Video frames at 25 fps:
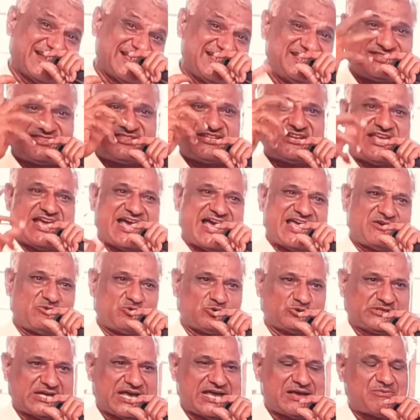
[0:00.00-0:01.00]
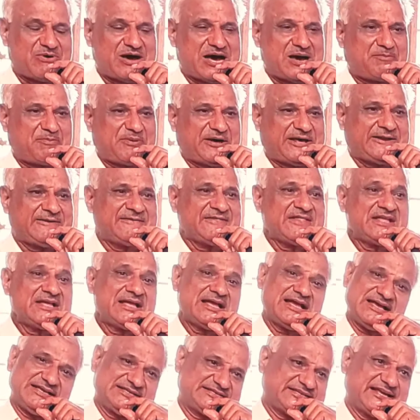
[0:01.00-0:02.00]
रहित न्याय होता है वहाँ पर
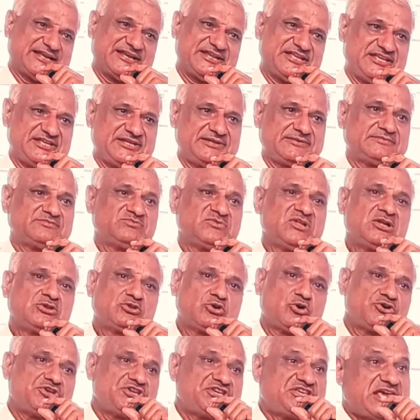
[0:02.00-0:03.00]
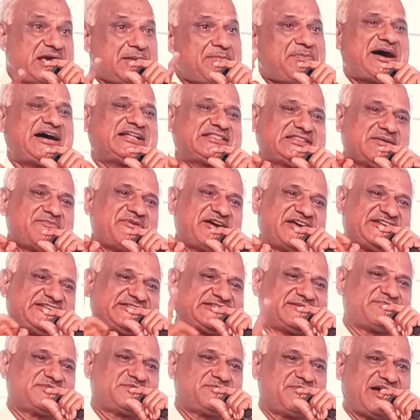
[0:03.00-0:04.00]
ऐसा नहीं तो ये बात हमारी
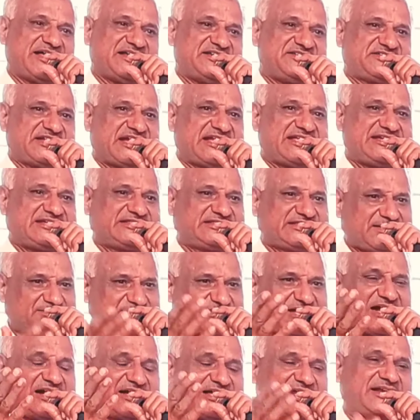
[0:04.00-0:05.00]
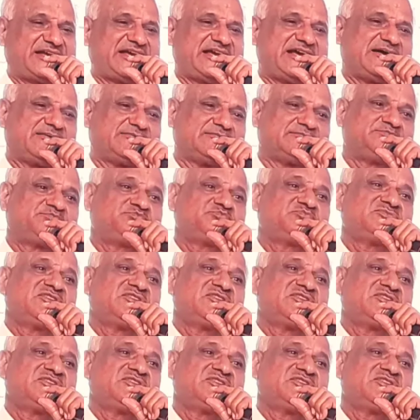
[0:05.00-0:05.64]
समझ में आनी चाहिए तब जाकर के हम